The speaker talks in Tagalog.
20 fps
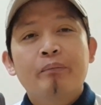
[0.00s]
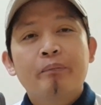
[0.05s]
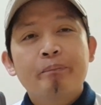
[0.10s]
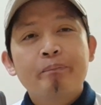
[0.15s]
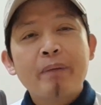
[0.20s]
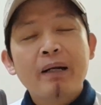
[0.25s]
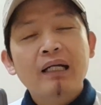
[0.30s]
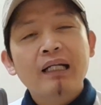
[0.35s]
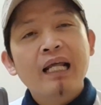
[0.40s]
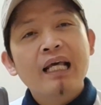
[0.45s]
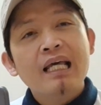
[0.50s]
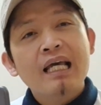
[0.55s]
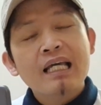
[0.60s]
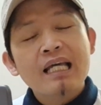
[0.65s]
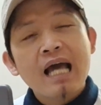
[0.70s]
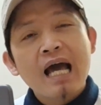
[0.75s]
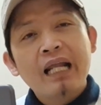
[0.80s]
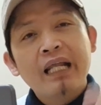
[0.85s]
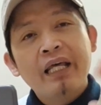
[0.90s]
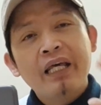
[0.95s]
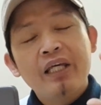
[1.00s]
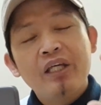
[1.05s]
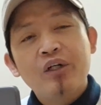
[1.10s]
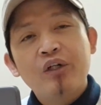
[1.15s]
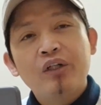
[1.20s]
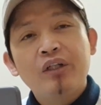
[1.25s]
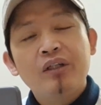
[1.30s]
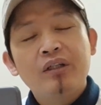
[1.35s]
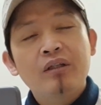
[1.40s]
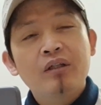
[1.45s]
Pag nangyayari
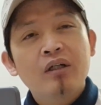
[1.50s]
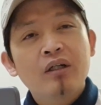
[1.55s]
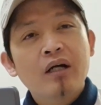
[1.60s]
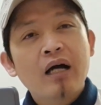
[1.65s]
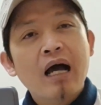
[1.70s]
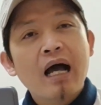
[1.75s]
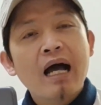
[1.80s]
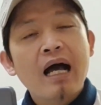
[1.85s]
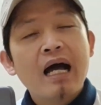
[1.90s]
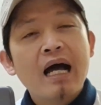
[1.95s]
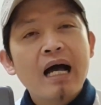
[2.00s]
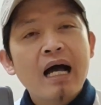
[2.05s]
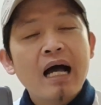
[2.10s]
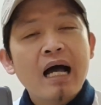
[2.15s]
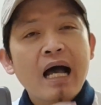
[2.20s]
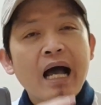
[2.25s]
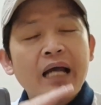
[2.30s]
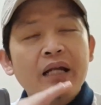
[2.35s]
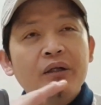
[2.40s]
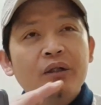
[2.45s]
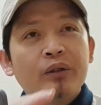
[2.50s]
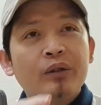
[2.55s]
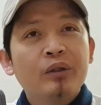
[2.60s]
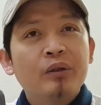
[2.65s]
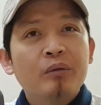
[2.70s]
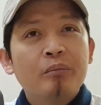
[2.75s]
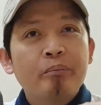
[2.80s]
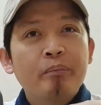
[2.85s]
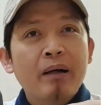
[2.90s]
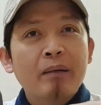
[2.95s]
'yon, uh,
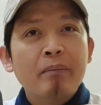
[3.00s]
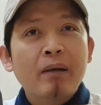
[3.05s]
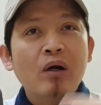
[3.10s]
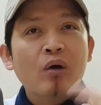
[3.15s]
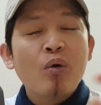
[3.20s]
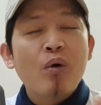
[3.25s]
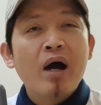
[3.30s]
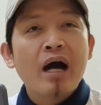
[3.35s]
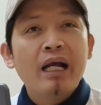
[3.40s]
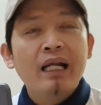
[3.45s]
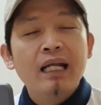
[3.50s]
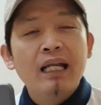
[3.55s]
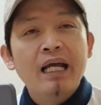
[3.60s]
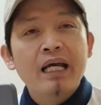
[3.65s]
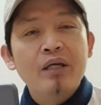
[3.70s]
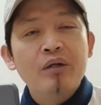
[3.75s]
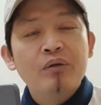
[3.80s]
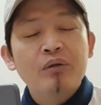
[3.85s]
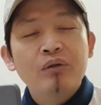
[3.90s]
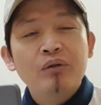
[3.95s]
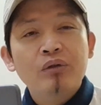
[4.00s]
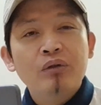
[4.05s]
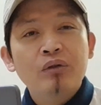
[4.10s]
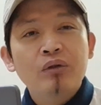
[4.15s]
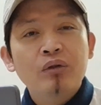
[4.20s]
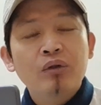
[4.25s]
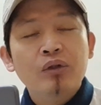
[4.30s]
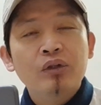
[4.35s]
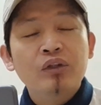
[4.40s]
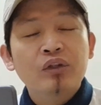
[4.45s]
ano, pag makuha nila yung
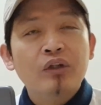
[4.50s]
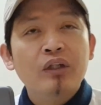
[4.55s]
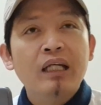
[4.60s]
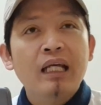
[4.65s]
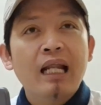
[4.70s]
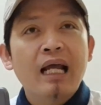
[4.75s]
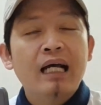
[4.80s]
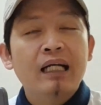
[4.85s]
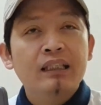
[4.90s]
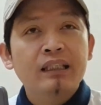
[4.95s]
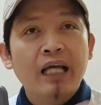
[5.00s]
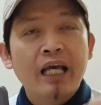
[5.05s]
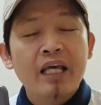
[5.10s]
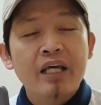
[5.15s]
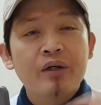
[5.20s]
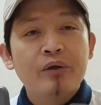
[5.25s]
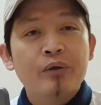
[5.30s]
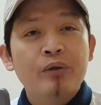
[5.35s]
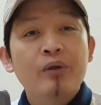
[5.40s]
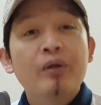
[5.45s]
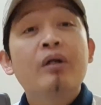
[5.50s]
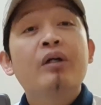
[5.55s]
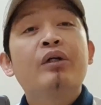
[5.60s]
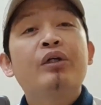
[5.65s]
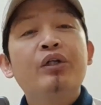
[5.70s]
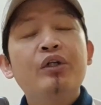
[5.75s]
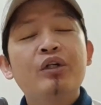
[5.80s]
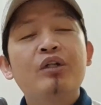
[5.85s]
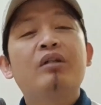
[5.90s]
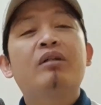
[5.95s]
gusto nila sa iyo,
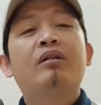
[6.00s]
yun,